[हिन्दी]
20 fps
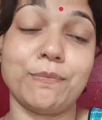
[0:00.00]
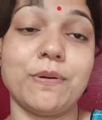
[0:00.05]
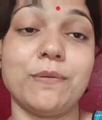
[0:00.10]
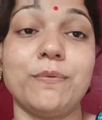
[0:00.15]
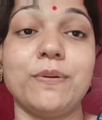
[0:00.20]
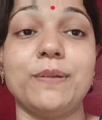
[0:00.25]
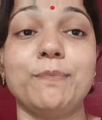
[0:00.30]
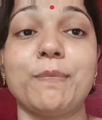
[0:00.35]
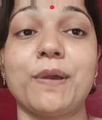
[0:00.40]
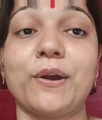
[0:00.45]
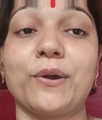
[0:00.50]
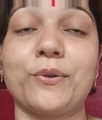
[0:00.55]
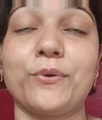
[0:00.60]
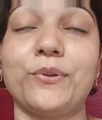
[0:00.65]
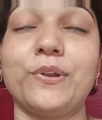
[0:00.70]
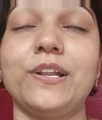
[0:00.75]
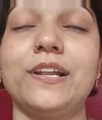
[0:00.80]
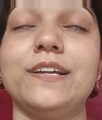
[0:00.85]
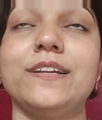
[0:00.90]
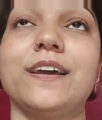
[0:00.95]
और फिर
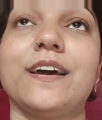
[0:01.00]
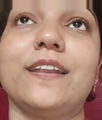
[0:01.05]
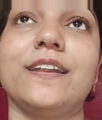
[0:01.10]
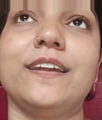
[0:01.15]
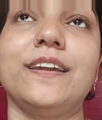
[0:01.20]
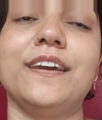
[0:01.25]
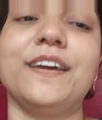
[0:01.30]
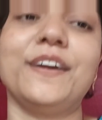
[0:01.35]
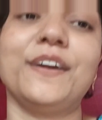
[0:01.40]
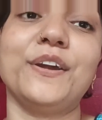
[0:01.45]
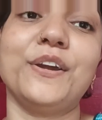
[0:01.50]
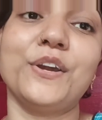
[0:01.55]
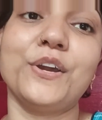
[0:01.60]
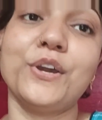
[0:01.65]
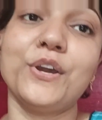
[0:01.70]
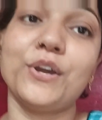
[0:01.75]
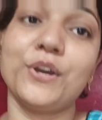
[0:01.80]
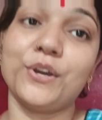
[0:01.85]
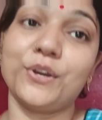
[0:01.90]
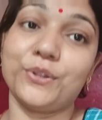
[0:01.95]
टाइम भी लगेगा
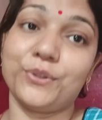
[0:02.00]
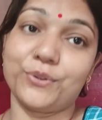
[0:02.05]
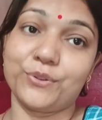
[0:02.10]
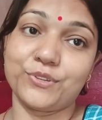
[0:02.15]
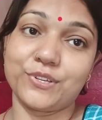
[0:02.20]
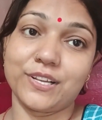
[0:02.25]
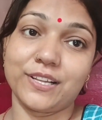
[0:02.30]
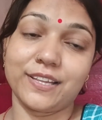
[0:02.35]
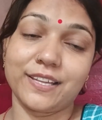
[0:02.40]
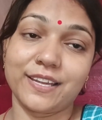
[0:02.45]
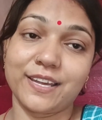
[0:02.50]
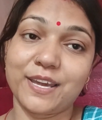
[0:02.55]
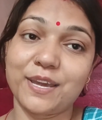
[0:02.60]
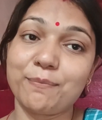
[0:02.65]
उसमें और बच्चों को फिर